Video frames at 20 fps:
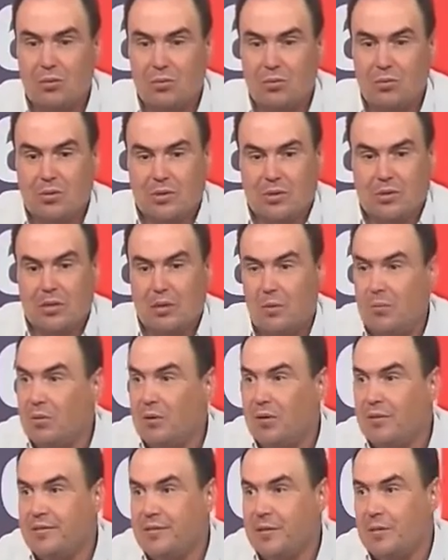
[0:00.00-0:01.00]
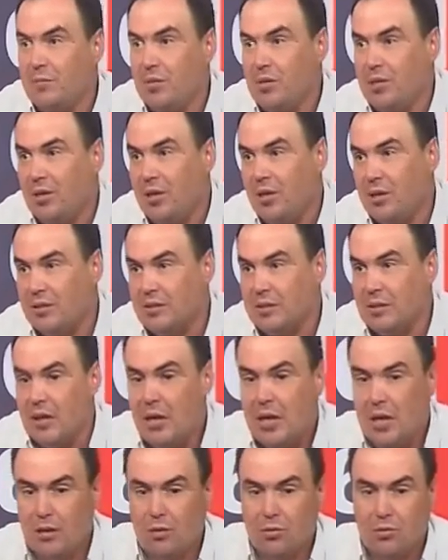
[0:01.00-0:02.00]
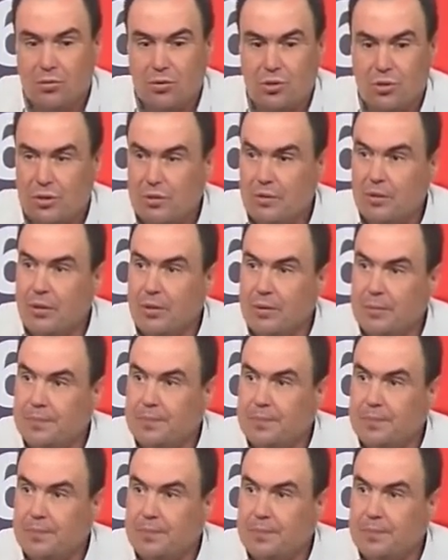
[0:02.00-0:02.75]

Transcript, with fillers: То есть нам было всем интересно. Дружество. Ну, просто